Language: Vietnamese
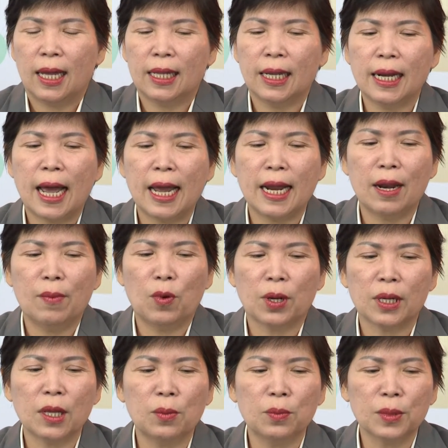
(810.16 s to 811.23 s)
thì đây là
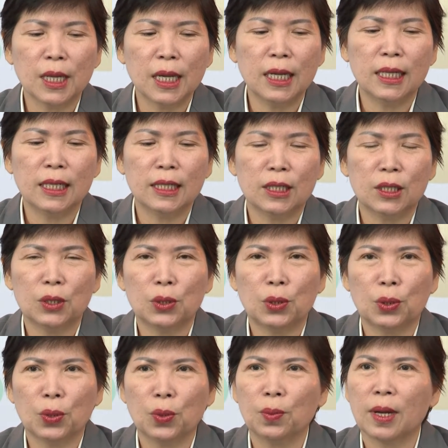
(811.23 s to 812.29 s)
một cái thông tin
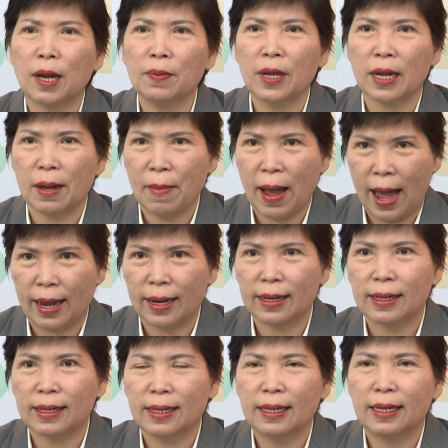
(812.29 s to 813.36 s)
tôi cung cấp cho các bạn
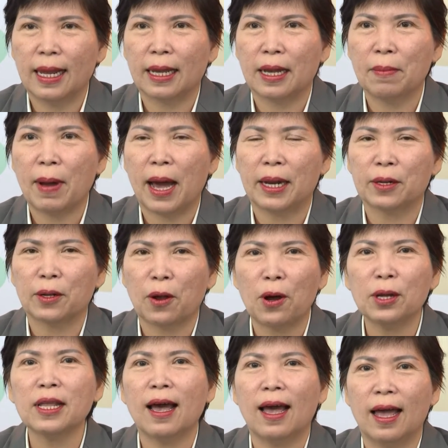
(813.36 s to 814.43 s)
để các bạn
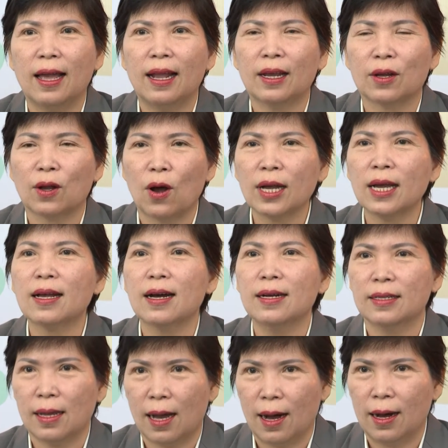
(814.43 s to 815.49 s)
có thể là có cái
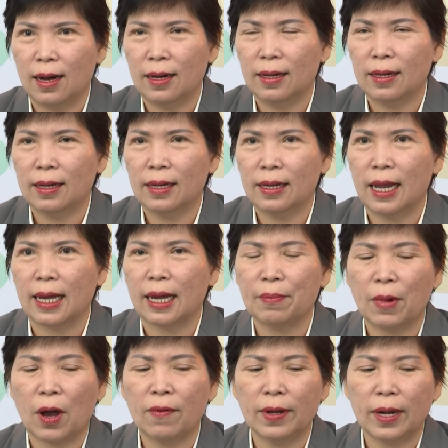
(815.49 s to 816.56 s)
cơ sở để
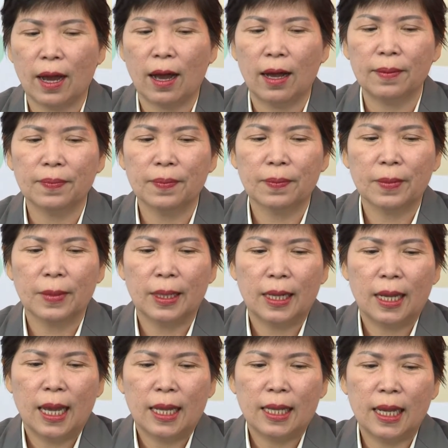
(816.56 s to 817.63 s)
gắn bó với nó
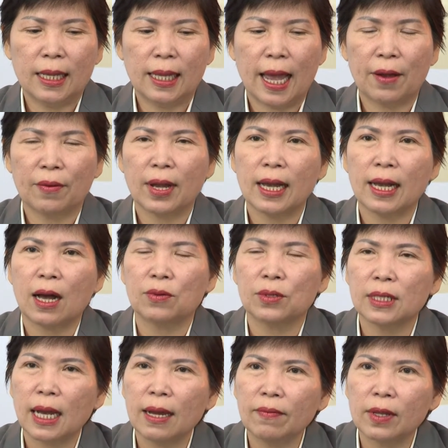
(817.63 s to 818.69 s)
thì theo cái khảo
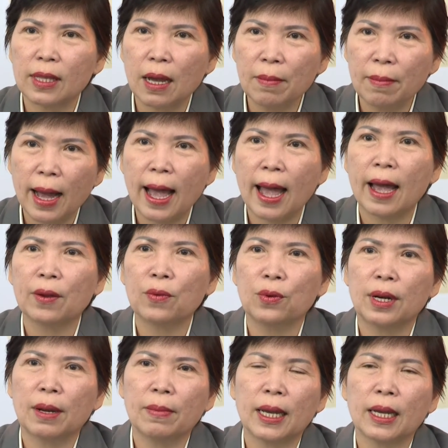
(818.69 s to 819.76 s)
sát vào tháng 3
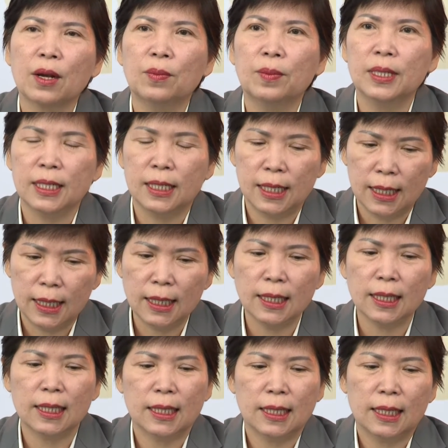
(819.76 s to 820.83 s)
của năm
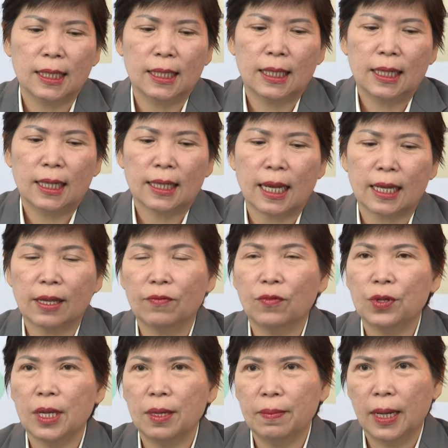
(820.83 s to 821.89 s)
2019 tại thành
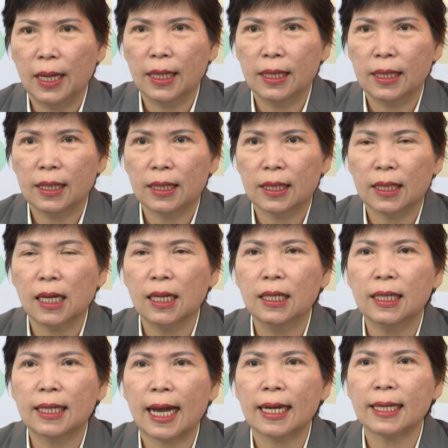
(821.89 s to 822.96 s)
phố Hồ Chí Minh
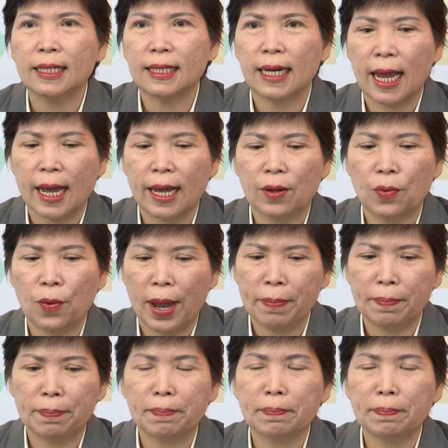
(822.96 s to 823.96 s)
từ các trang web